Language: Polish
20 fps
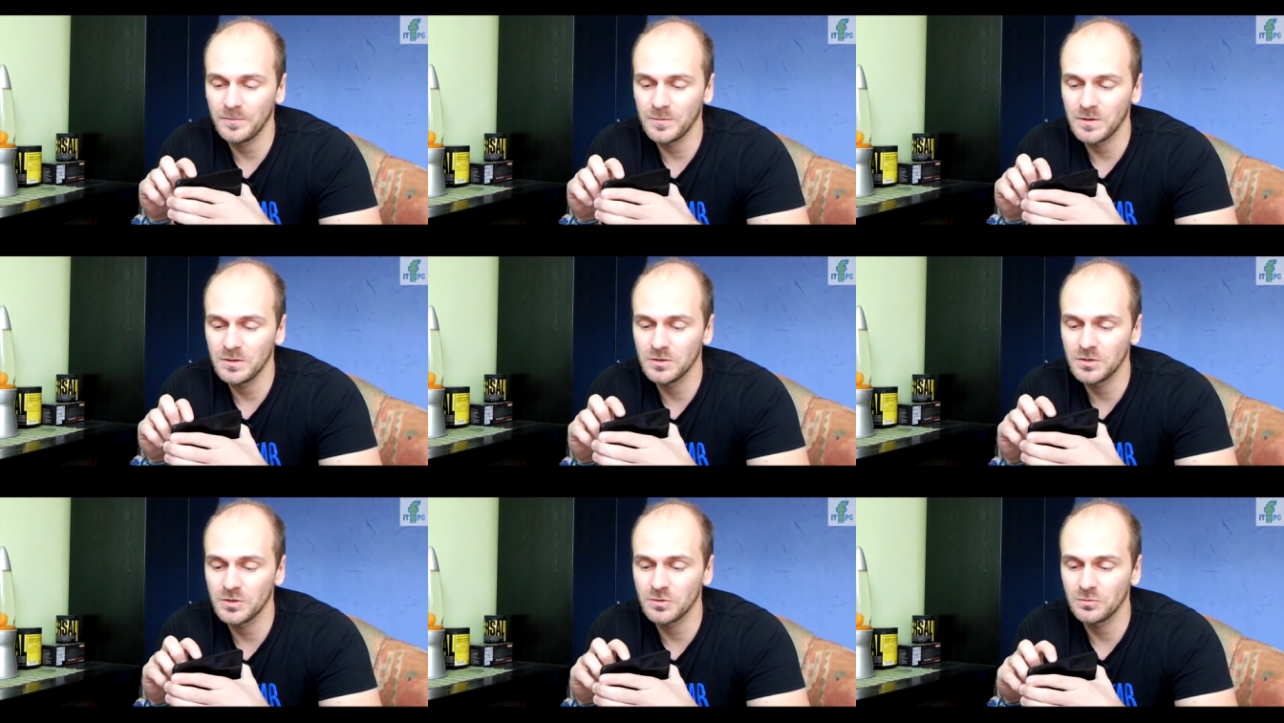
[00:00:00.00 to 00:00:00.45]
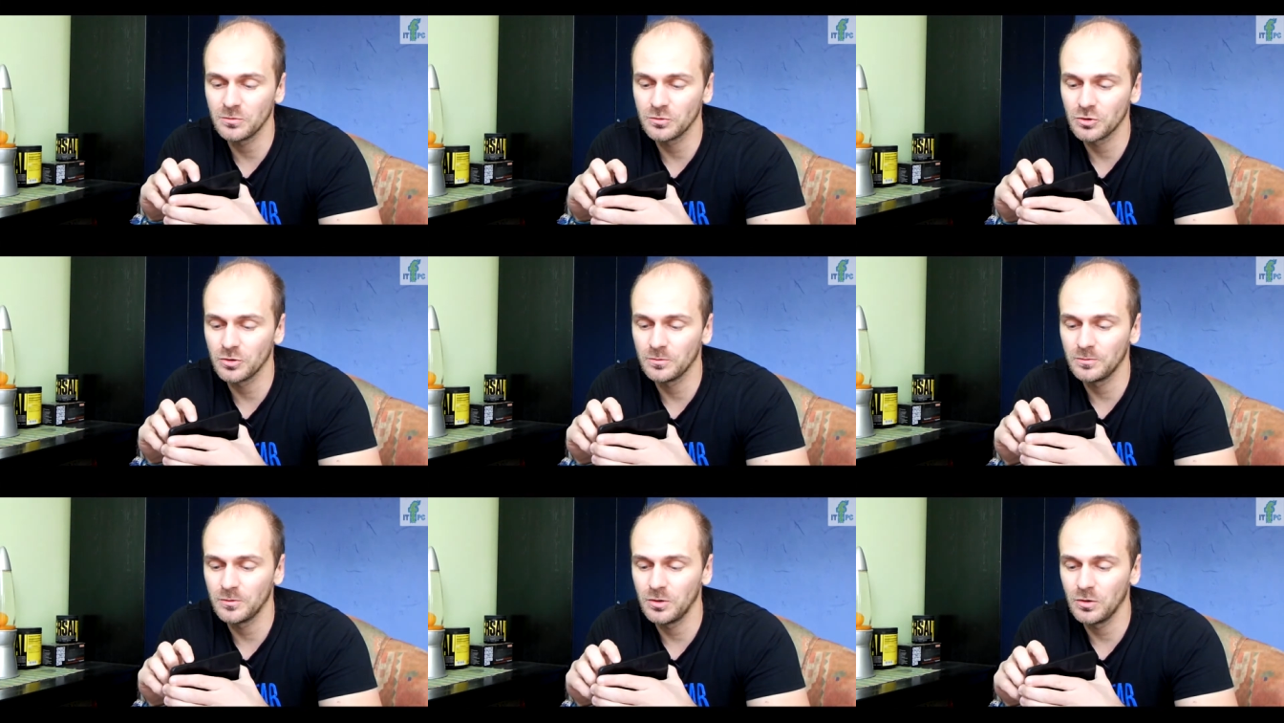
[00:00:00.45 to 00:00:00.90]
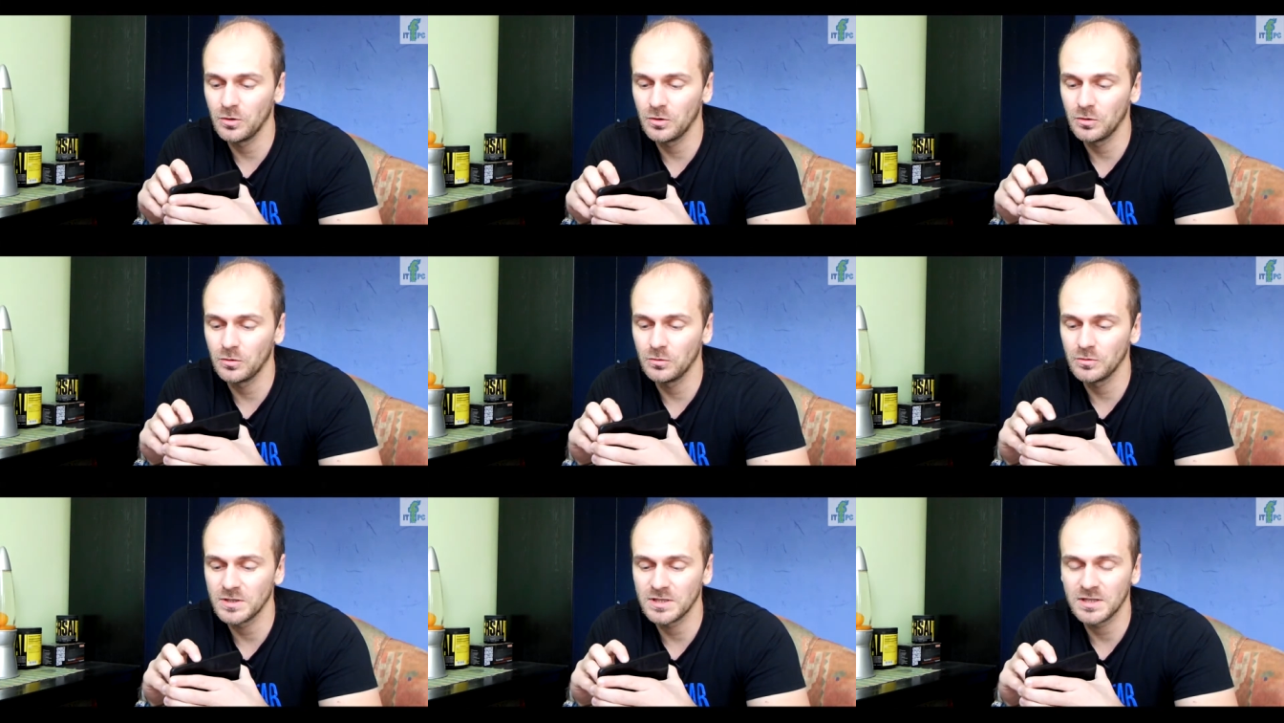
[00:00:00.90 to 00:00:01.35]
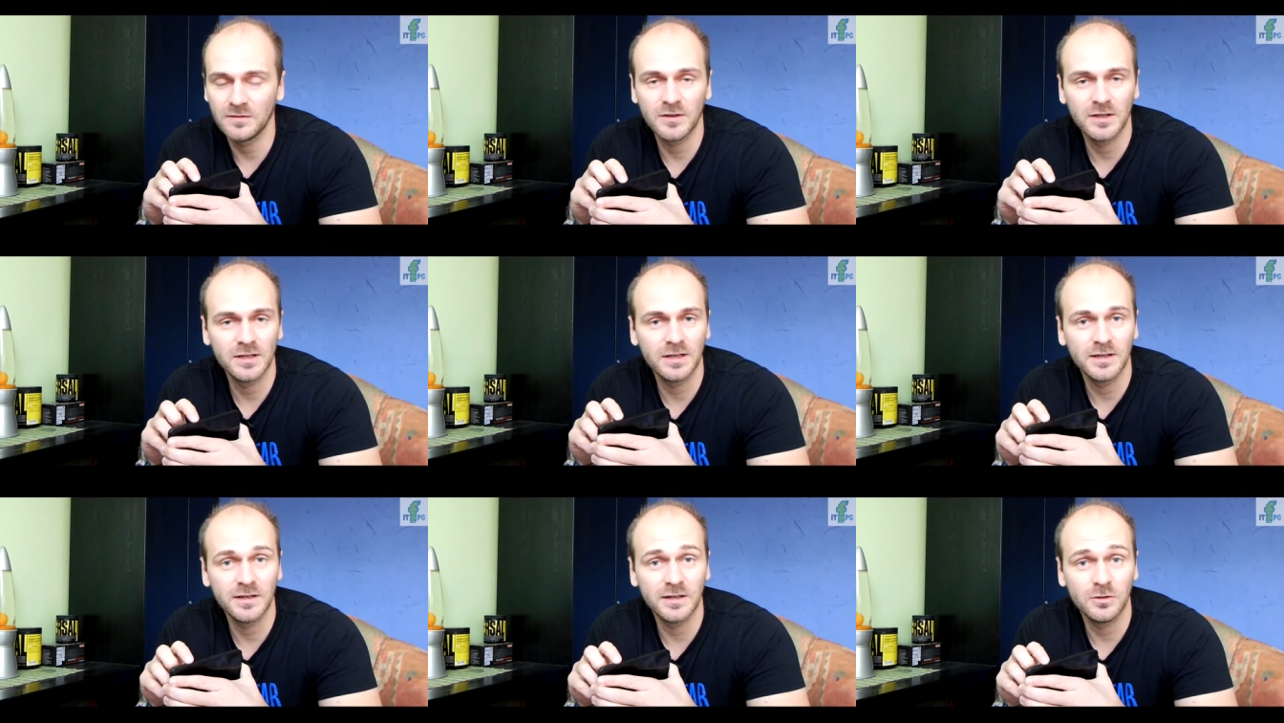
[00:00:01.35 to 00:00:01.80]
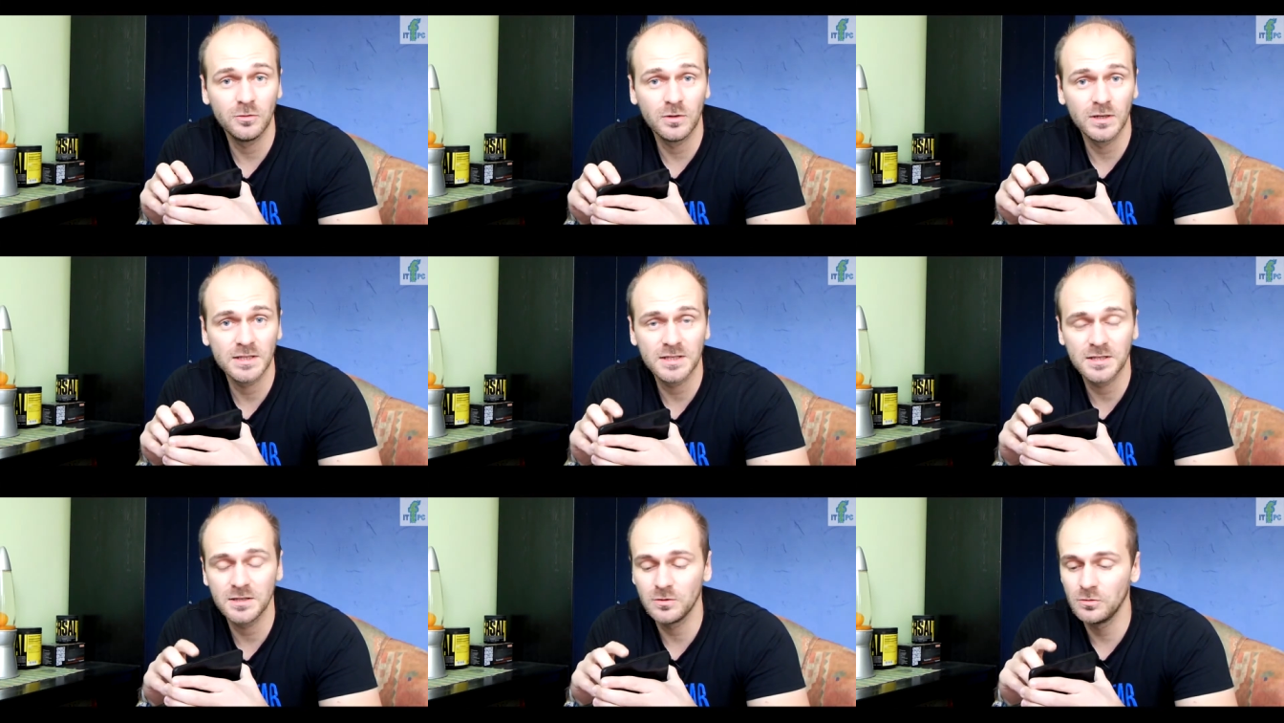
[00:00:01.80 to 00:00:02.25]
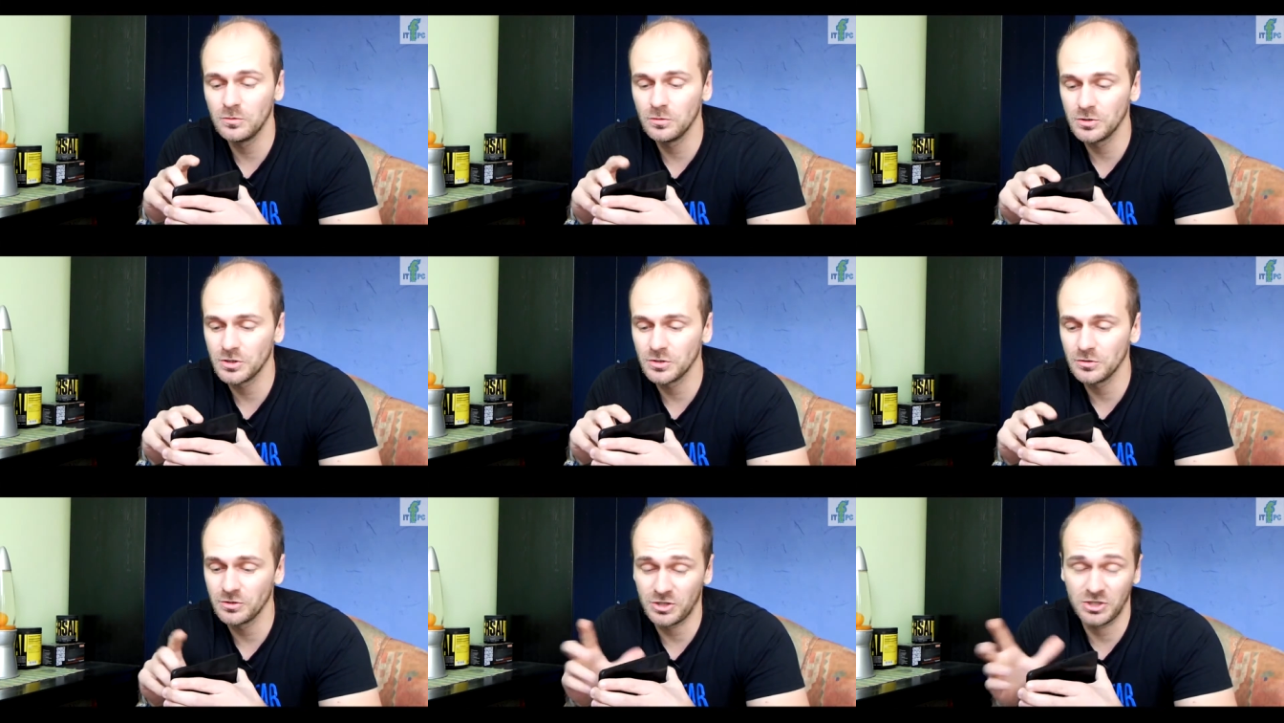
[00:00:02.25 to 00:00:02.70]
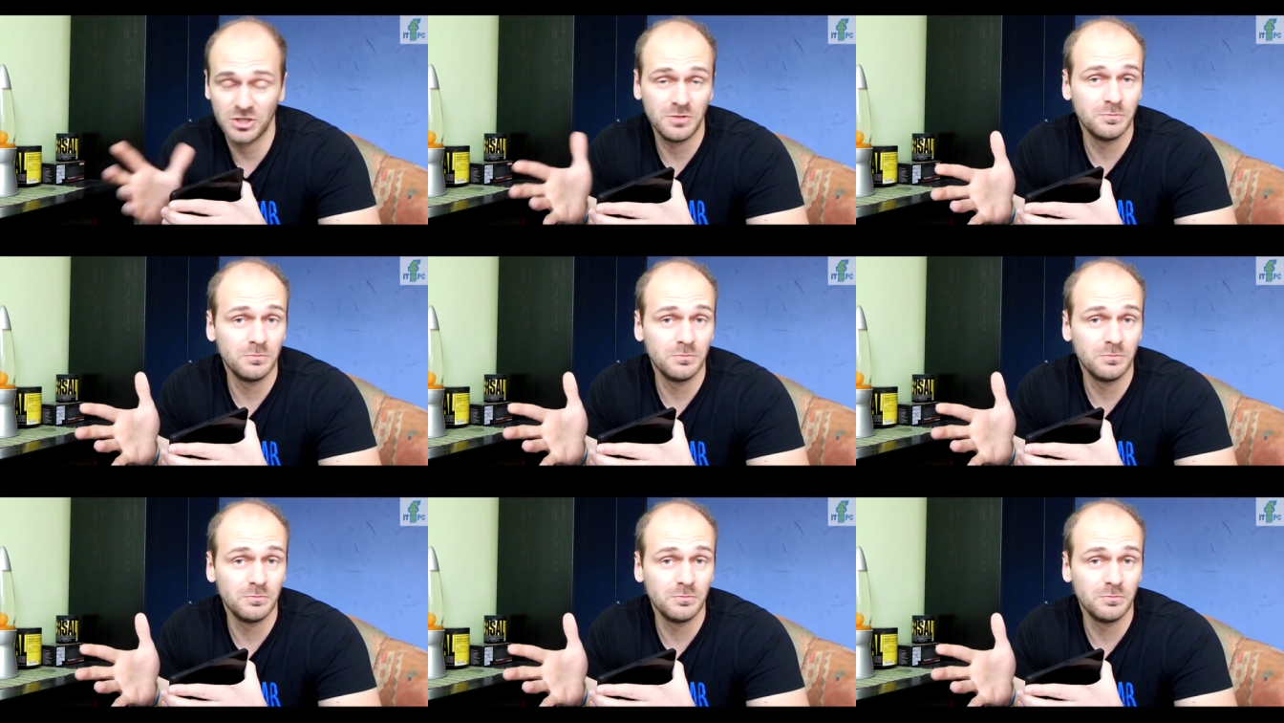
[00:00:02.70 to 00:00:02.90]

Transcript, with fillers: i służą do ustawiania regulacji głośności,